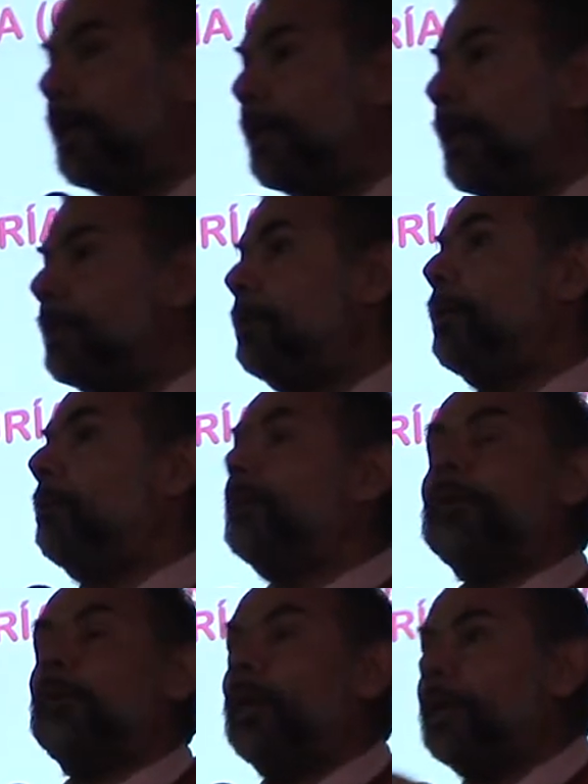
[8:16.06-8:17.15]

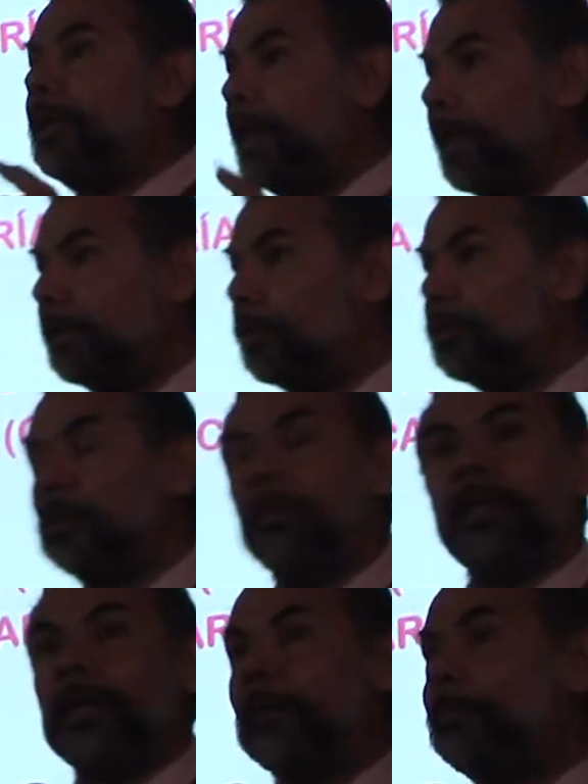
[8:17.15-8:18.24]
relativamente cualquiera. Entonces
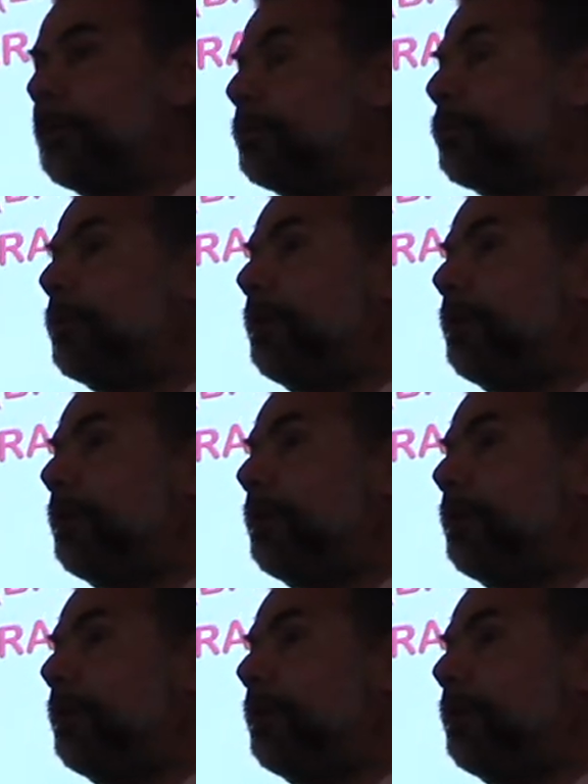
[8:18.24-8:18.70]
cualquiera puede subir